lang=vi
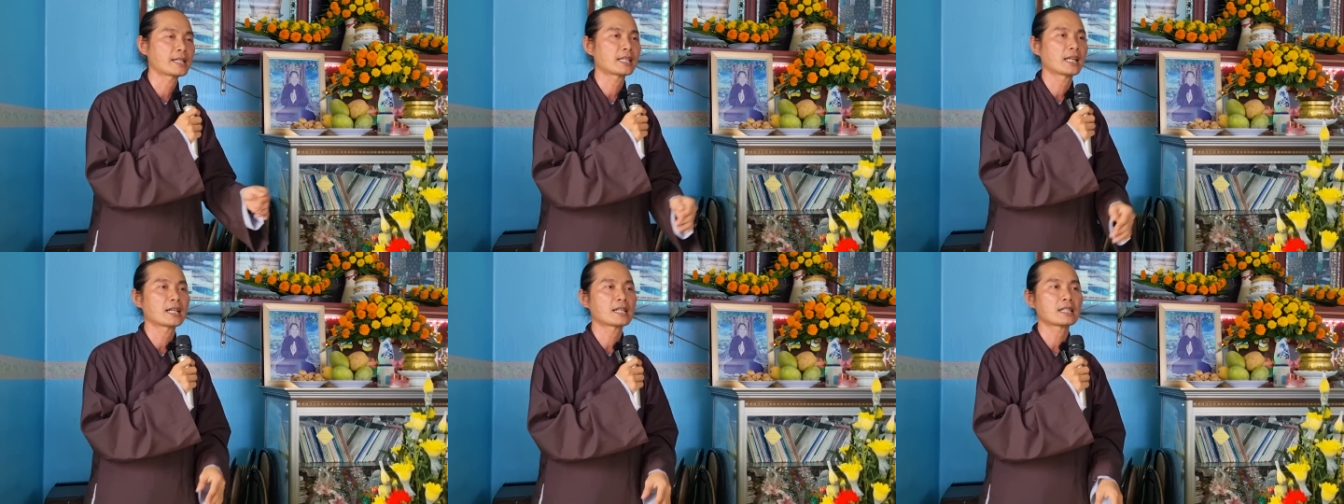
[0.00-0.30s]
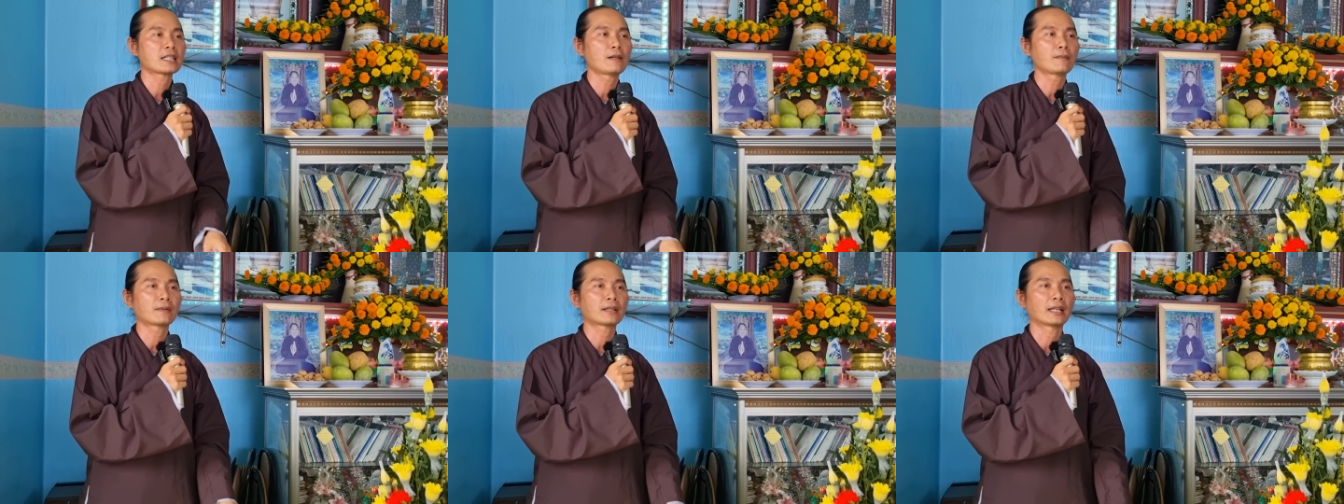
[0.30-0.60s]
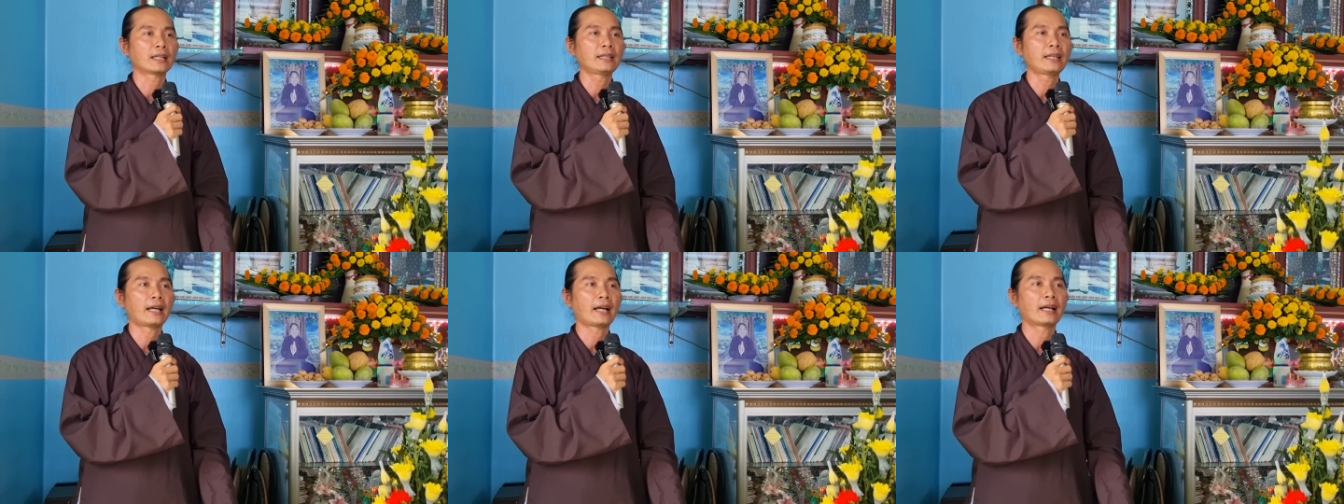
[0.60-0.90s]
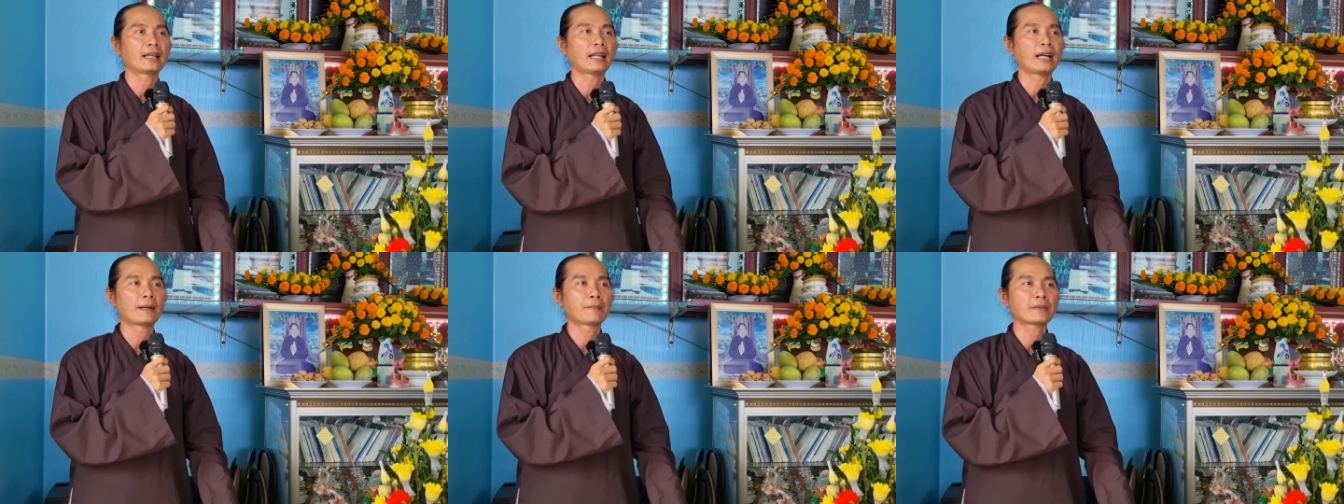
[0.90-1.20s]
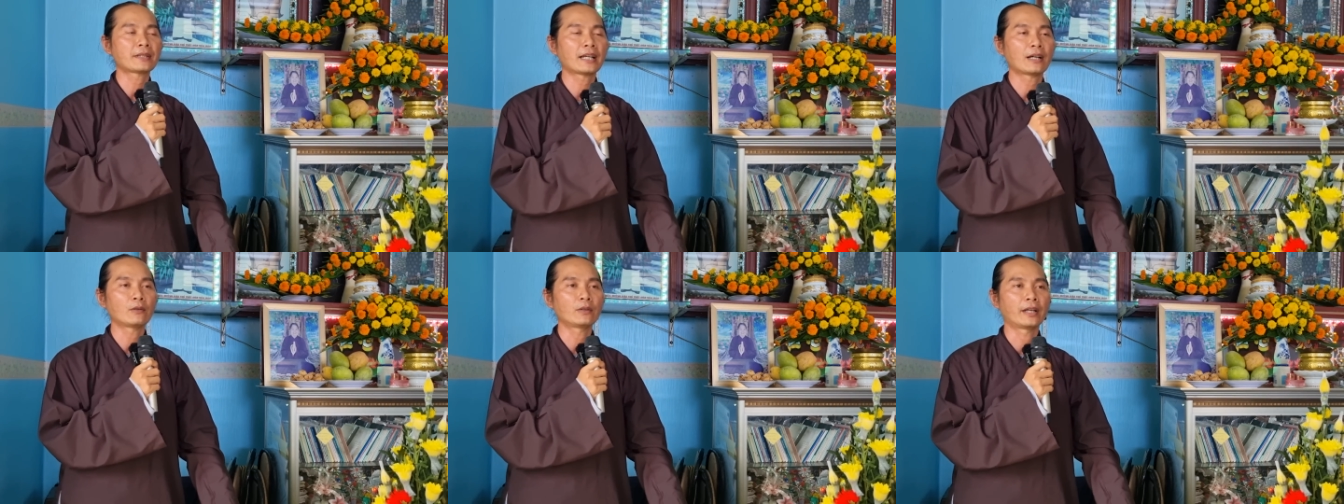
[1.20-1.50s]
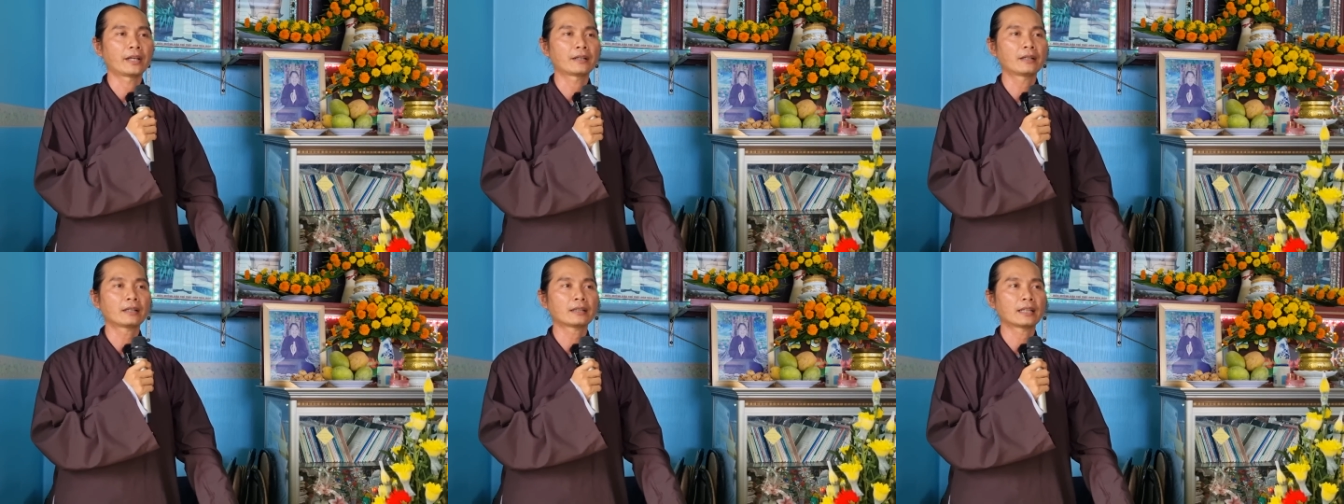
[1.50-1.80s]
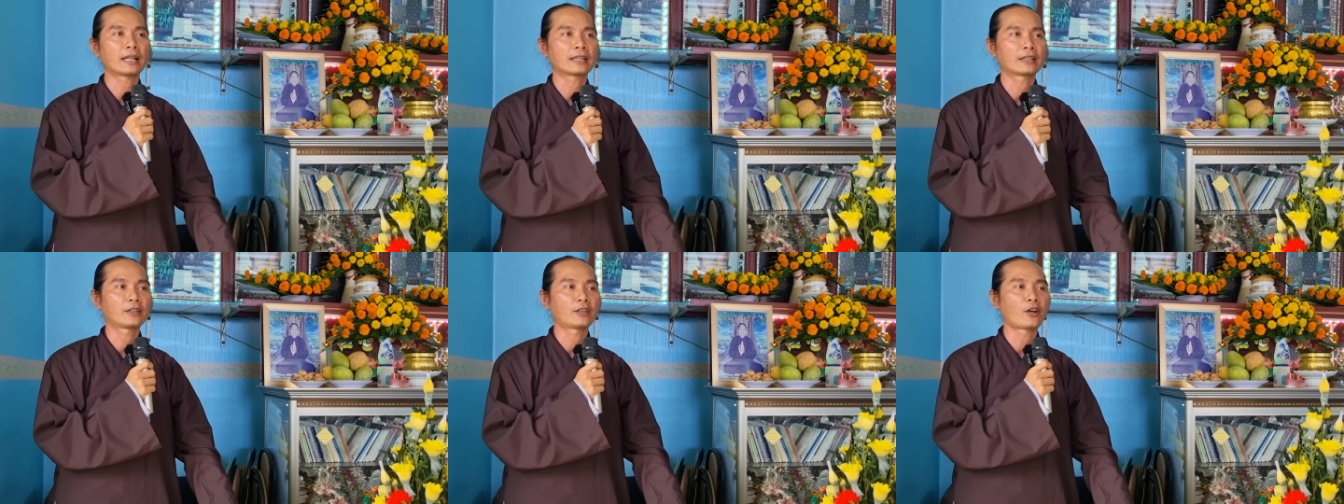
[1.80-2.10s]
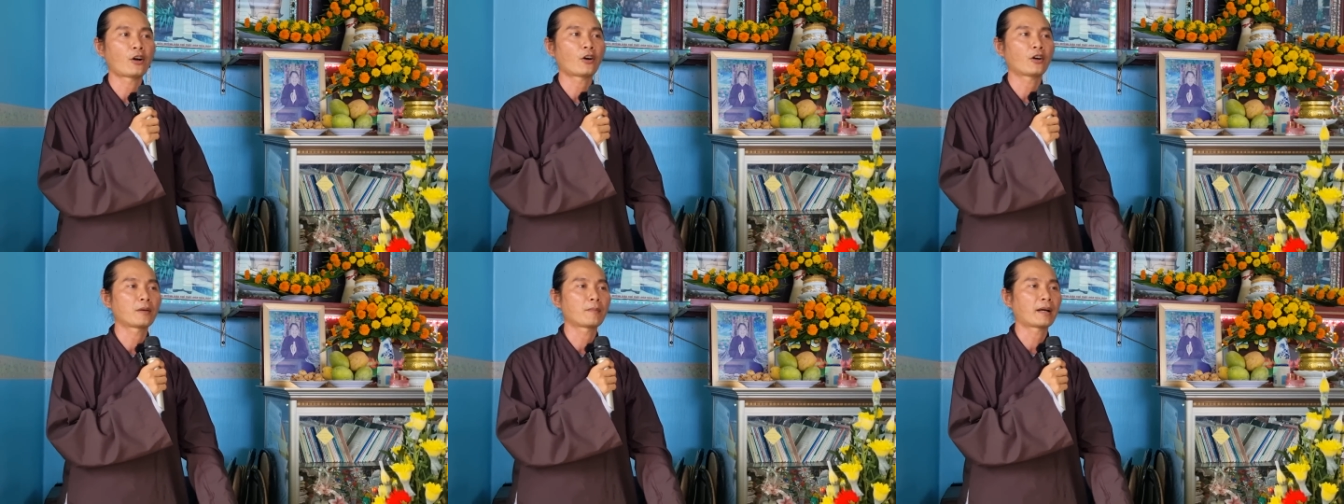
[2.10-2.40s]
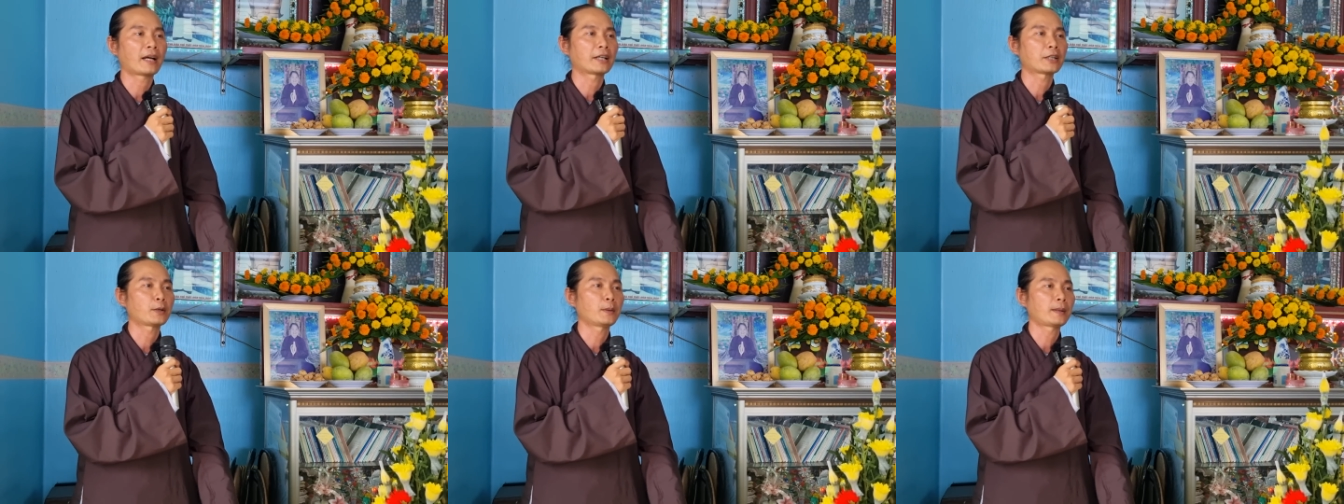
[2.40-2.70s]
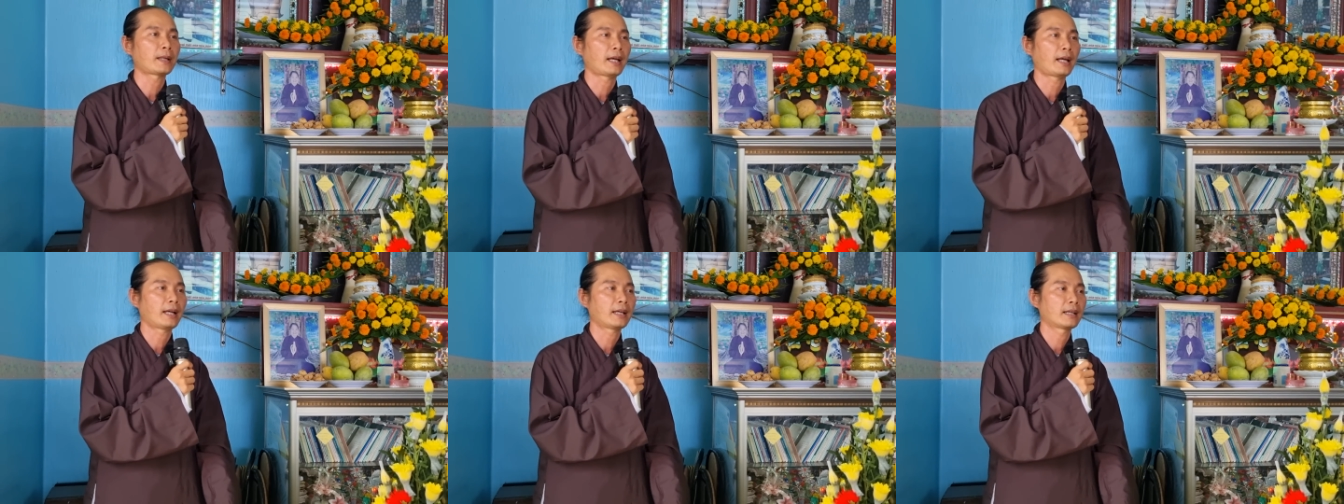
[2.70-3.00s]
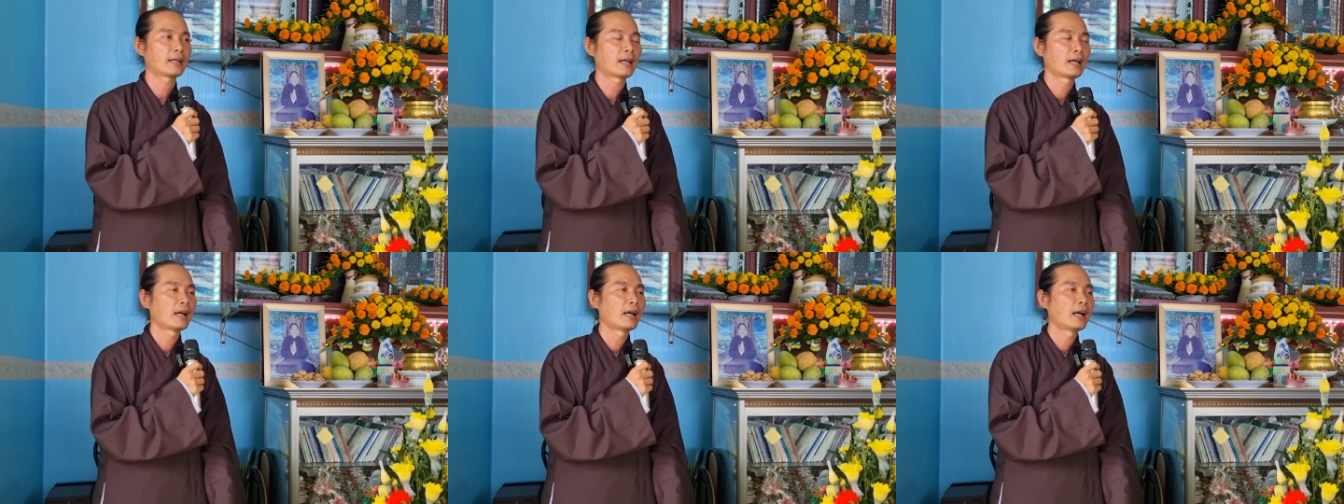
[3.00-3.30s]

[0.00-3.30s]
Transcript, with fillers: săn sóc cảnh già lam, trao luyện đức lành, dồi mà chứa tệ,